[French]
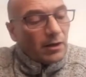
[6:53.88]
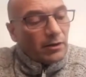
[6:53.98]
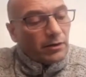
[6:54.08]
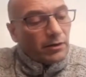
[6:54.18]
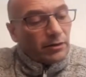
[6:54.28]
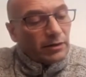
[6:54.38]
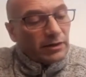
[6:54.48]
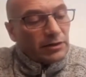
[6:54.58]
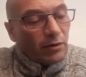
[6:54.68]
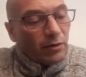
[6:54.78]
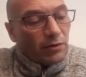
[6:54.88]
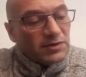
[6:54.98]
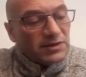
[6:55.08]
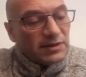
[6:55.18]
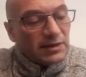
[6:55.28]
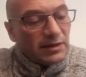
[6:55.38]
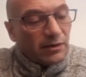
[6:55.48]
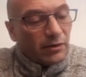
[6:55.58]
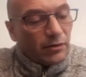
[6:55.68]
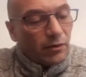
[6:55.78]
Euh, il y aura aussi
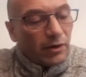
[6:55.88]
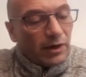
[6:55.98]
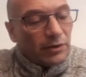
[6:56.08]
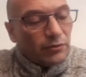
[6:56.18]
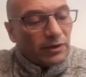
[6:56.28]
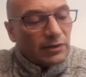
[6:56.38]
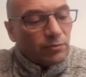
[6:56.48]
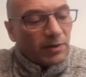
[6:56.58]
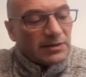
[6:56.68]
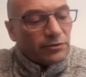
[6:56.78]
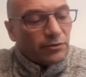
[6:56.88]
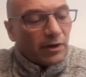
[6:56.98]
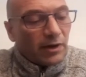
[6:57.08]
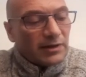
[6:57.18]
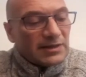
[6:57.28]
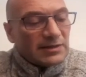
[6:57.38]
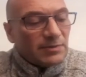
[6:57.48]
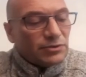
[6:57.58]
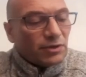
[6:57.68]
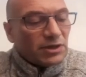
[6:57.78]
euh, Laurent Lano qui nous présentera les
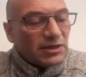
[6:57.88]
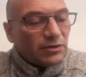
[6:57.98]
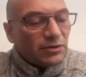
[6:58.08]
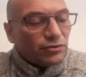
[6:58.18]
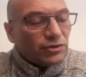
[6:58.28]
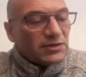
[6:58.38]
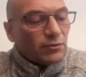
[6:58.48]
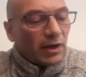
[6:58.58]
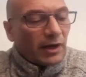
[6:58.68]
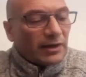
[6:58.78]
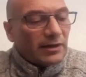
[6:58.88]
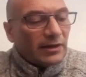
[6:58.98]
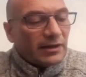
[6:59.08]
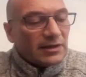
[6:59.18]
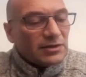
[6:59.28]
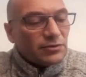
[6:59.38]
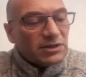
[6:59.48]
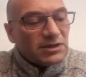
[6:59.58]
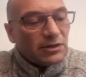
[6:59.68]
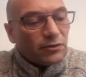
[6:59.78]
aspects juridiques du jeu d'histoire et, et, les questions
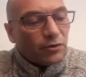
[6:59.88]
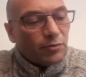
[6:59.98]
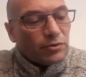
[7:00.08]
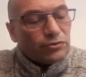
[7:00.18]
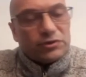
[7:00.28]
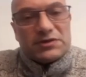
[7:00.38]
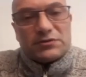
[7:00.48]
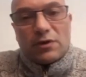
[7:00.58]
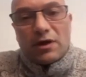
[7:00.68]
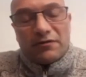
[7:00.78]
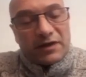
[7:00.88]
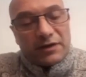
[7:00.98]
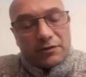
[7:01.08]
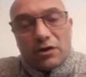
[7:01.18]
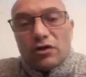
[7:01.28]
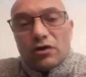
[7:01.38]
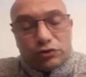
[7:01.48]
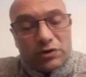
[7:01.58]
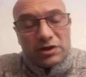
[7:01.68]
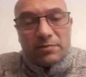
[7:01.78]
éthiques que pose le jeu d'histoire avec
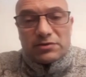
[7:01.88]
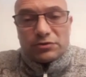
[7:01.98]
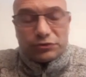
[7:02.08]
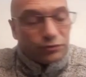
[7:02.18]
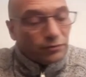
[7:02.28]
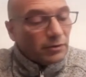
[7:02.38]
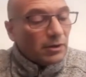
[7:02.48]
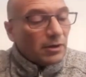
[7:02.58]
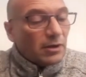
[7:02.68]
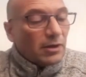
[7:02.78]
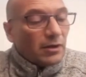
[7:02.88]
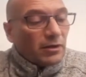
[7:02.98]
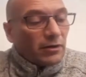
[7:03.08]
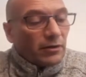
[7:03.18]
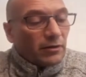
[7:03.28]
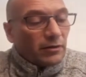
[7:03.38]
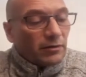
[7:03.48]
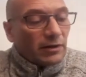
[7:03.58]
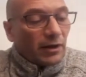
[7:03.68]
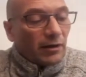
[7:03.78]
Jouer pas un jeu.
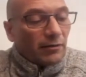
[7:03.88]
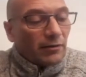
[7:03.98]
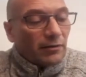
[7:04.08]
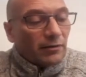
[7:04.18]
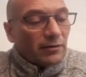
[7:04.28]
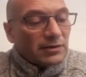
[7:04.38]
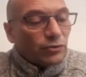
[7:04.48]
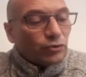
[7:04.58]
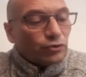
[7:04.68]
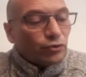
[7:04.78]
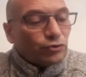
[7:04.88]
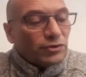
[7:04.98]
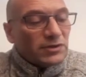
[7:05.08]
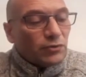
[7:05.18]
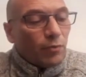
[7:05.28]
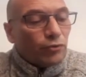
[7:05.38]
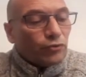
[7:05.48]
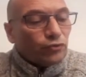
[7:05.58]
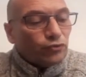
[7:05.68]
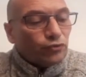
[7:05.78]
car si on joue au jeu d'histoire,
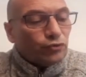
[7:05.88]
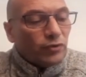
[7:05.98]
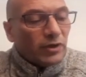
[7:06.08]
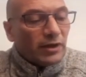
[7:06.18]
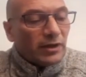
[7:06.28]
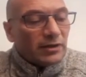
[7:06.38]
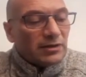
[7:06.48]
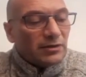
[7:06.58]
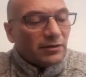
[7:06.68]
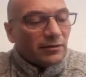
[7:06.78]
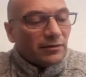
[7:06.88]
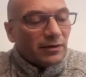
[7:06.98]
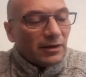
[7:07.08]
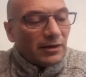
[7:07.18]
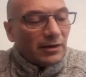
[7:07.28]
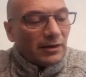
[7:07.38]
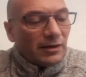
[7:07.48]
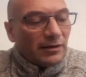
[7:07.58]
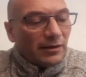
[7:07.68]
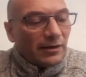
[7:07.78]
peut-on tout jouer
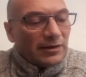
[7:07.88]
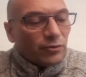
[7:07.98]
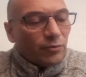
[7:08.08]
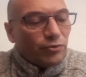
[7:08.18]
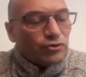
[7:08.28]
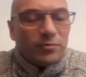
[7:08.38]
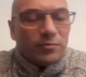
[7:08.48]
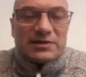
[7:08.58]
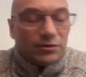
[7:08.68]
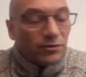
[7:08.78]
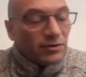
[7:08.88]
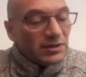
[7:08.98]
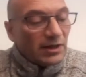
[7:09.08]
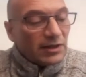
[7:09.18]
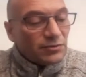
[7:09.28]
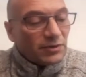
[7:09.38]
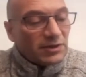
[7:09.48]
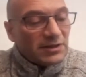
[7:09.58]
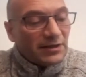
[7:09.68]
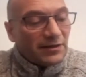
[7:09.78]
Est-ce qu'on peut se passer de considérations
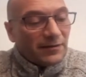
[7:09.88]
éthiques